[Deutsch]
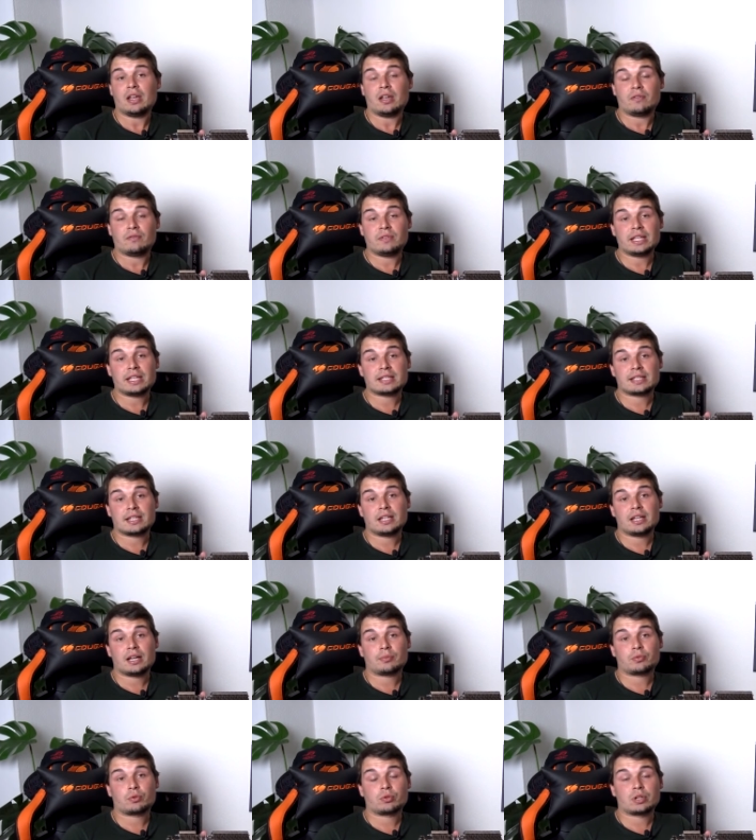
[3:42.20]
Wie ihr gesehen
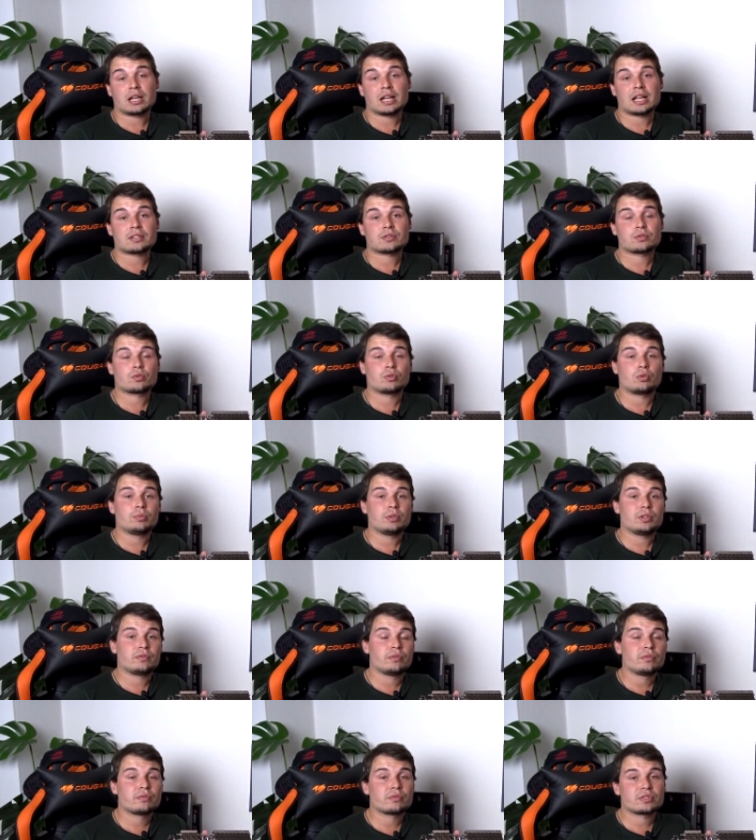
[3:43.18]
habt, unterlasst so um die
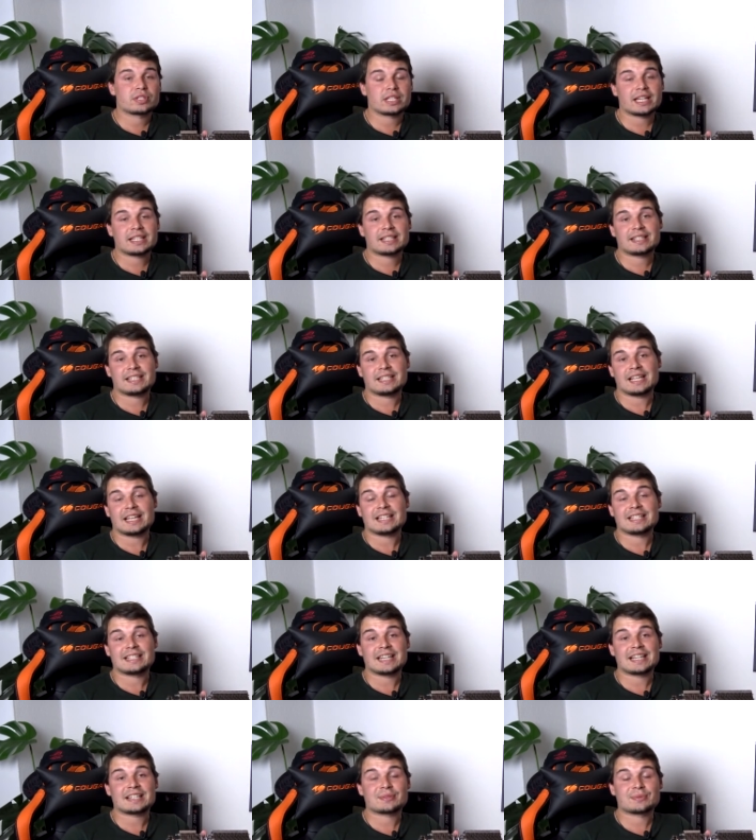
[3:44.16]
65,
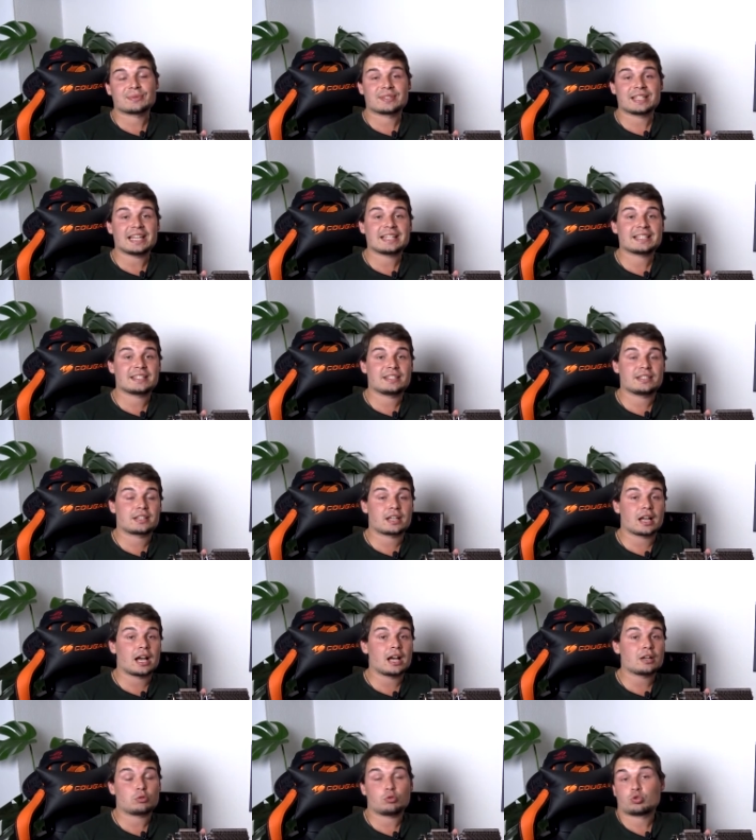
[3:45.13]
66
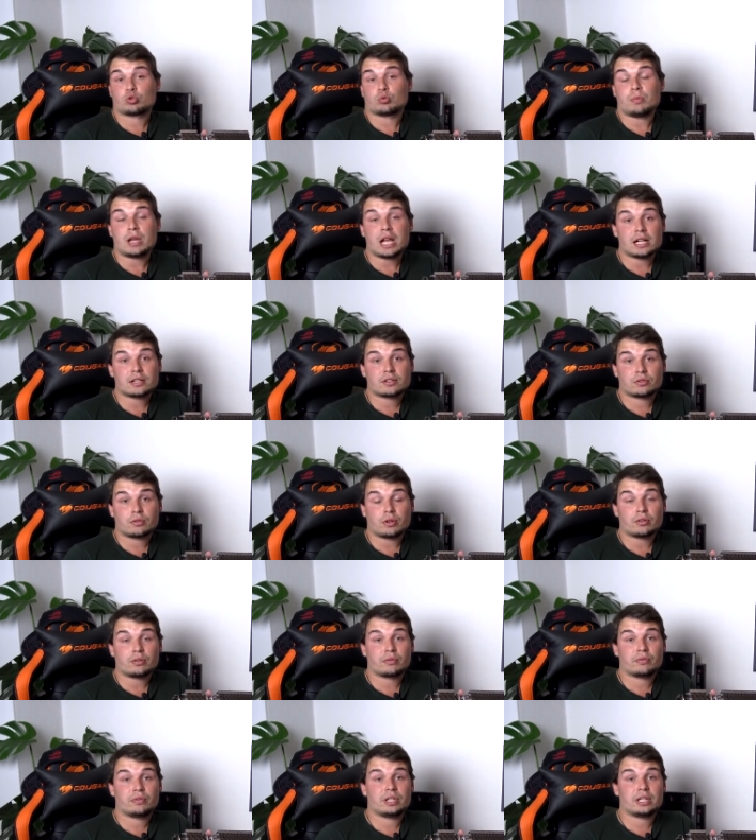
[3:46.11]
Grad. Ist mehr als in
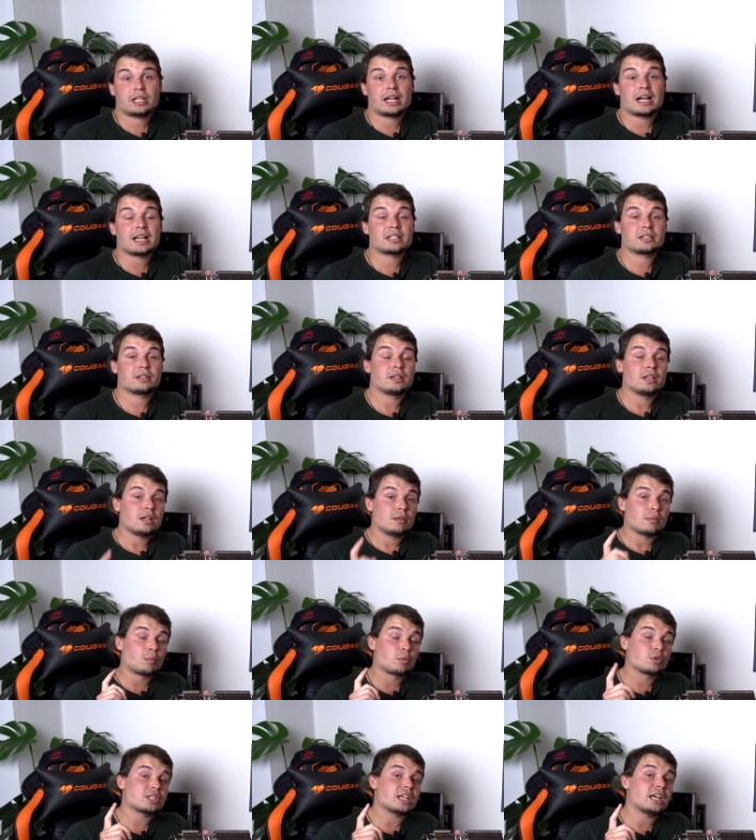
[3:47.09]
Ordnung für die Karte.
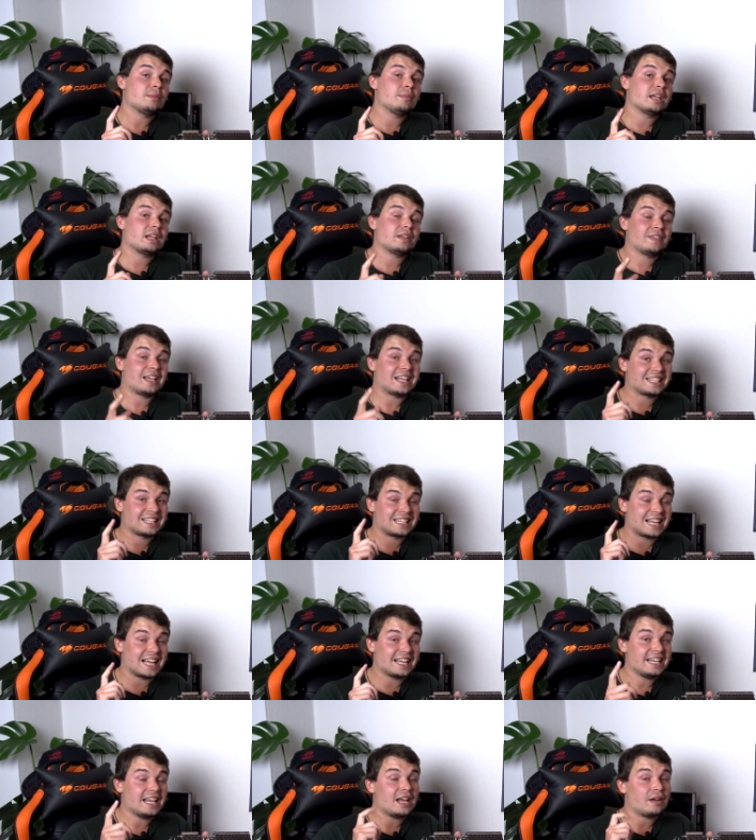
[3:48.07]
Muss anmerken, wir hatten
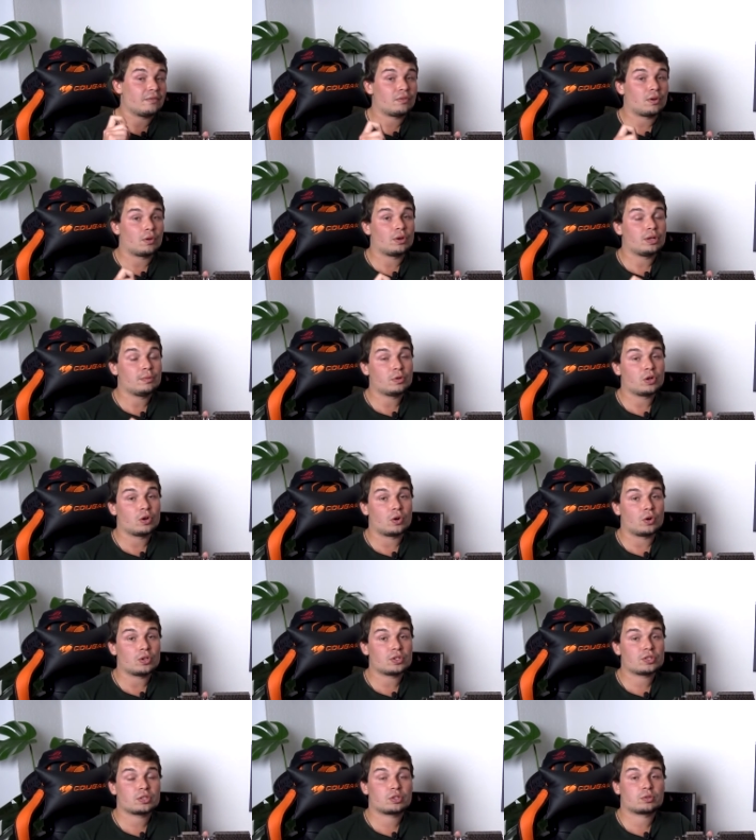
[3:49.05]
keinen Airflow im
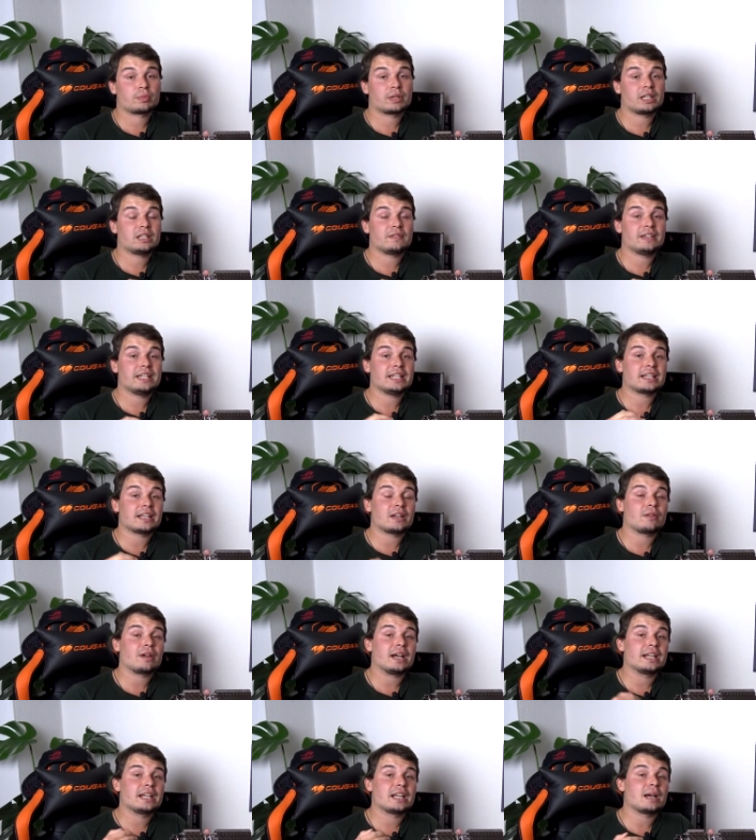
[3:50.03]
Gehäuse. Sprich, wenn ihr da noch
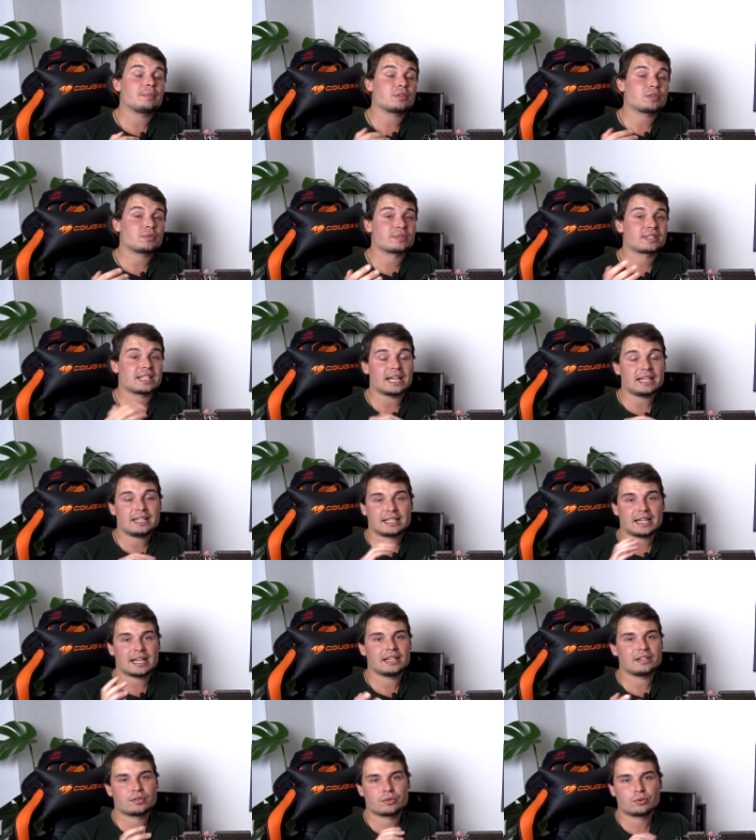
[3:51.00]
einen habt und
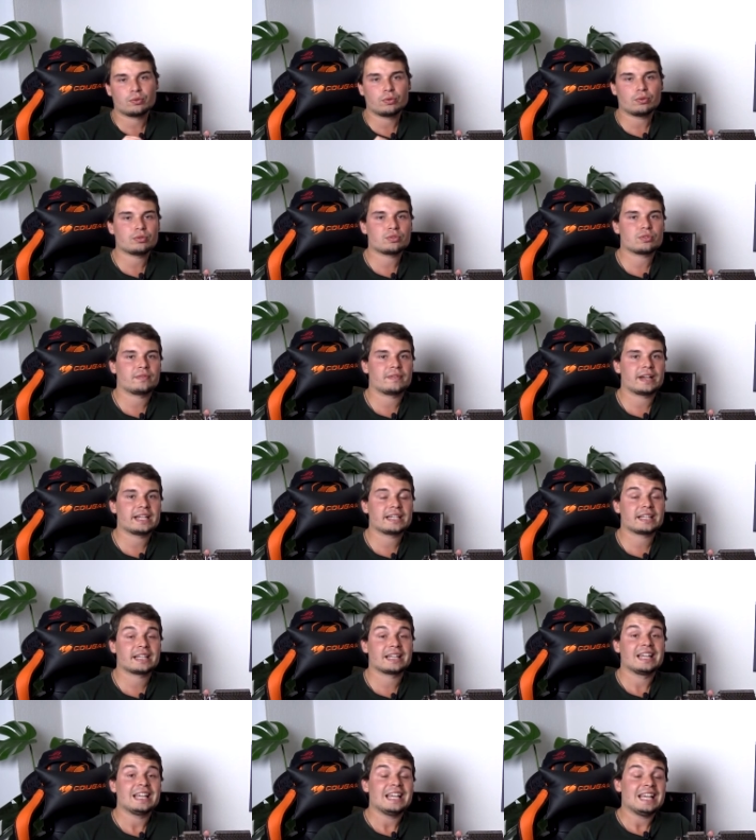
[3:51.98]
Seitenteile zu und so weiter,